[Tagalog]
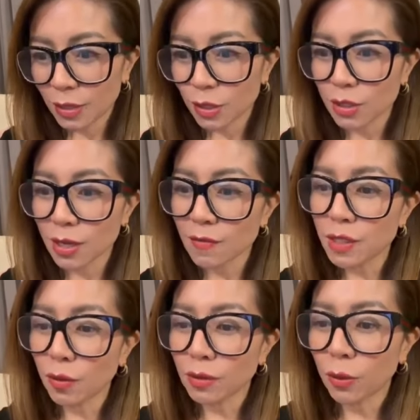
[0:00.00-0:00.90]
deserves
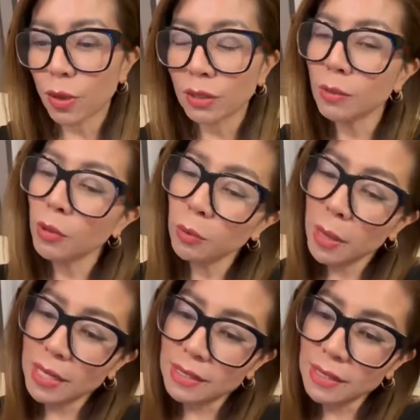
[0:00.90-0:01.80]
all the wonderful
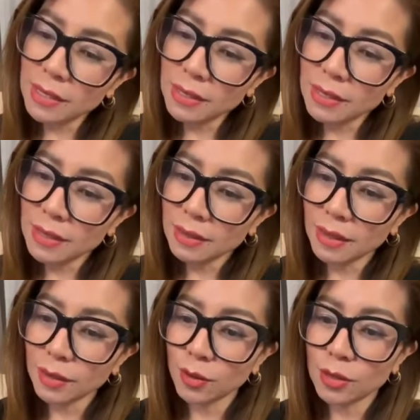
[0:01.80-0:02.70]
blessings,
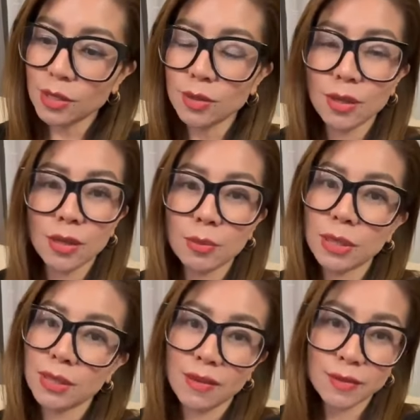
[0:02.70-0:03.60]
not only today
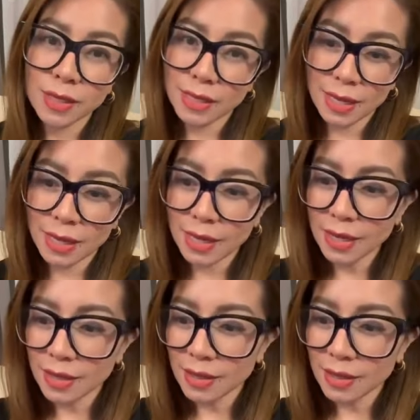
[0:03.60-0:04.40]
but every day.